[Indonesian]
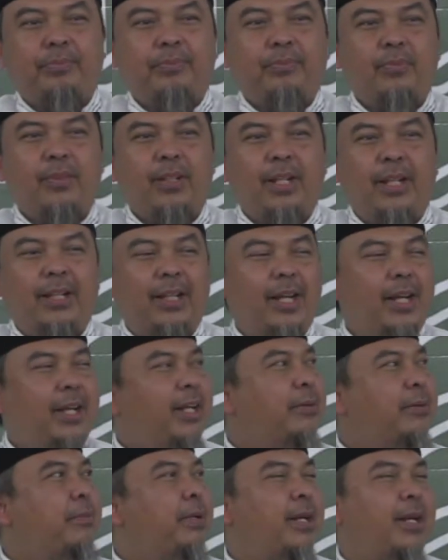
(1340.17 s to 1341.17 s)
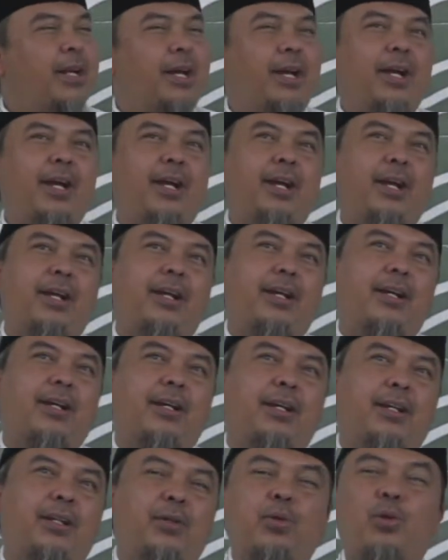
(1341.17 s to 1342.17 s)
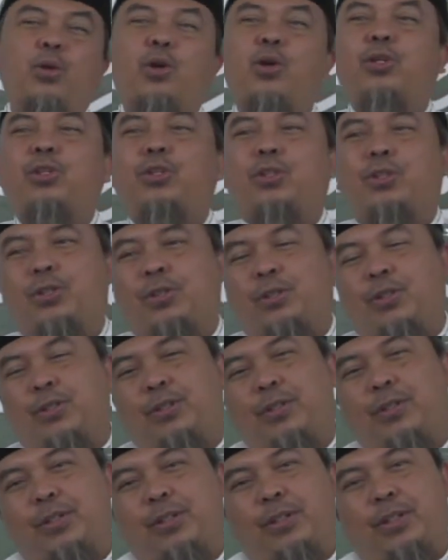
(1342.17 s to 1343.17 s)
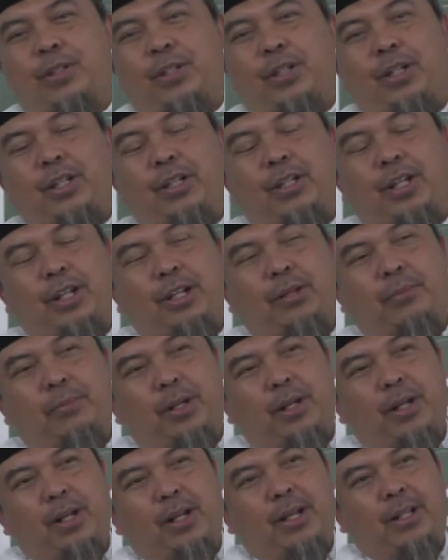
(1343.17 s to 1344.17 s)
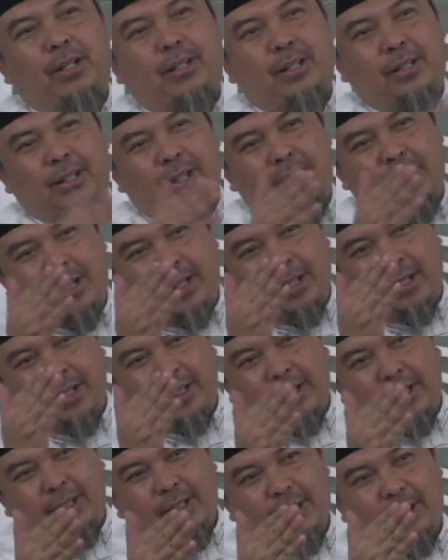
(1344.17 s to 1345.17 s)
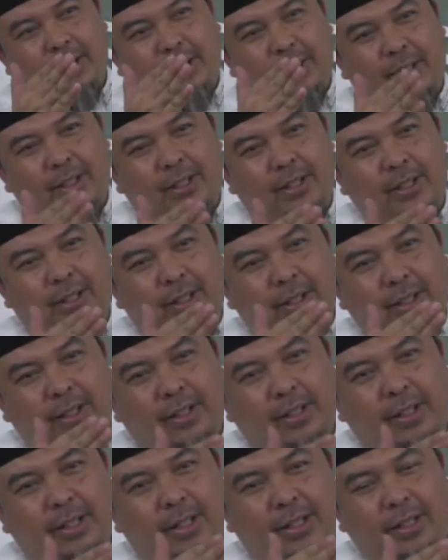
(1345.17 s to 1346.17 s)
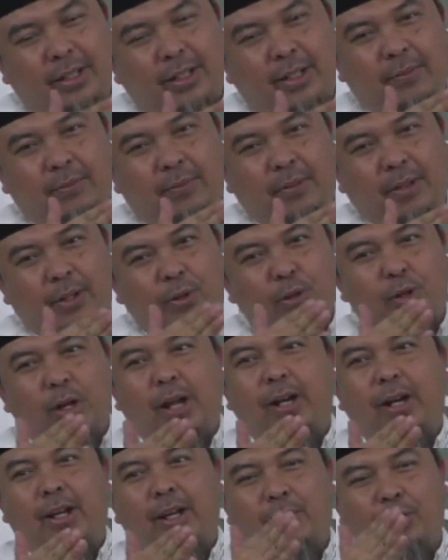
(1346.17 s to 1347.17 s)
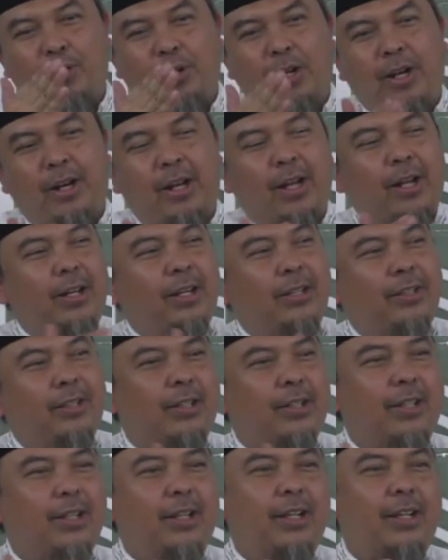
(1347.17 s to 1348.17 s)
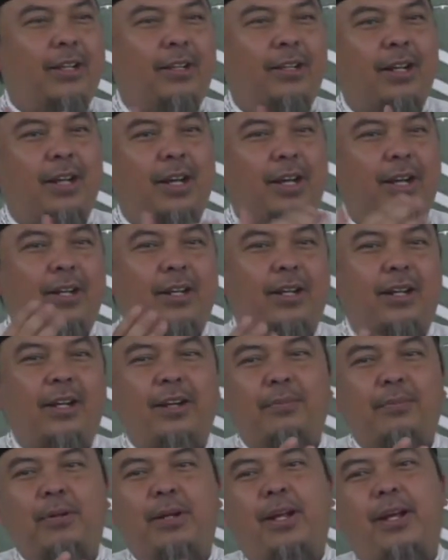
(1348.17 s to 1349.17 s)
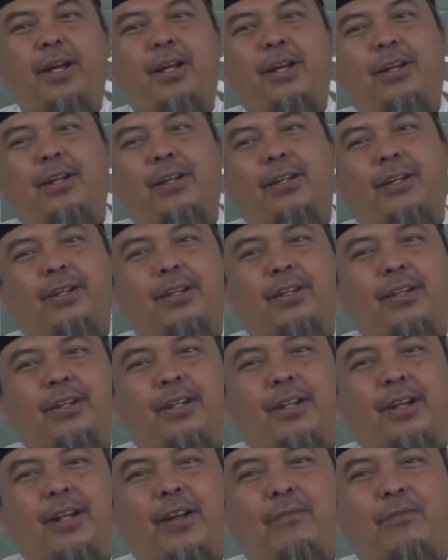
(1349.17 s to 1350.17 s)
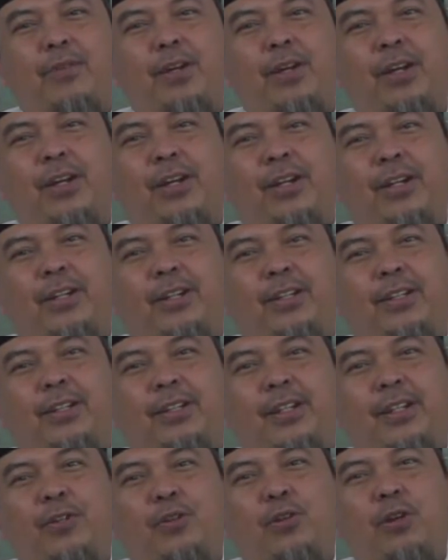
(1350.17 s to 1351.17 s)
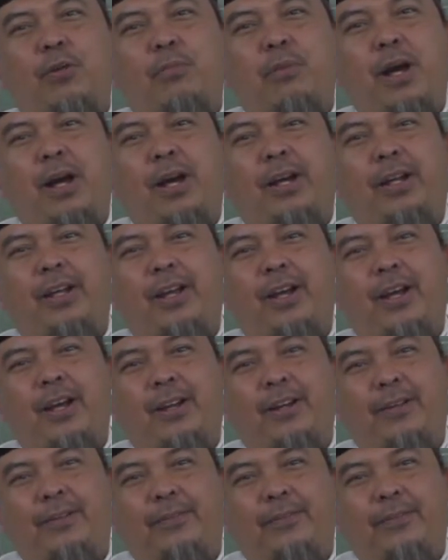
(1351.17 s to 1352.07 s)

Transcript: Kita ingin menelaah turos. Kita ingin menelaah tentang Eh, kitab Quran lah, Quran hadis kita ingin telah dengan benar. Kenapa? Satu kebahagiaan